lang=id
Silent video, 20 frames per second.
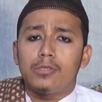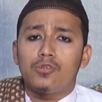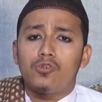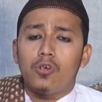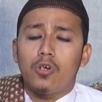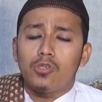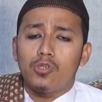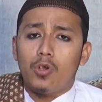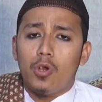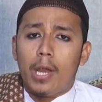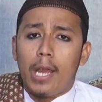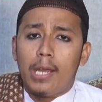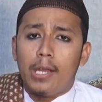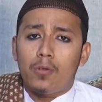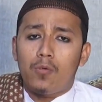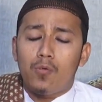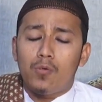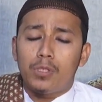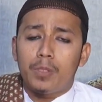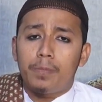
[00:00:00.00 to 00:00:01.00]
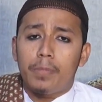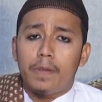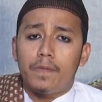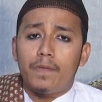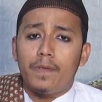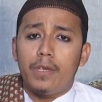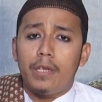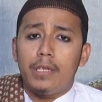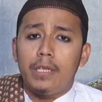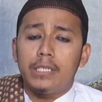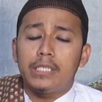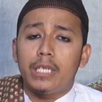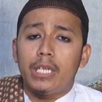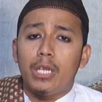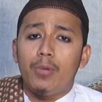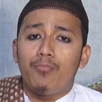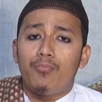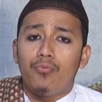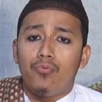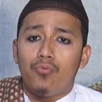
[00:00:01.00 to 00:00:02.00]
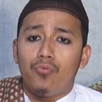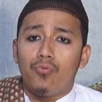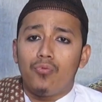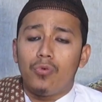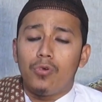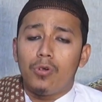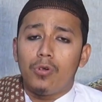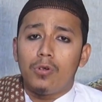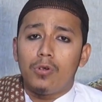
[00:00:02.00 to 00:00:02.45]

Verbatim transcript: sosok aku seperti ini seribu,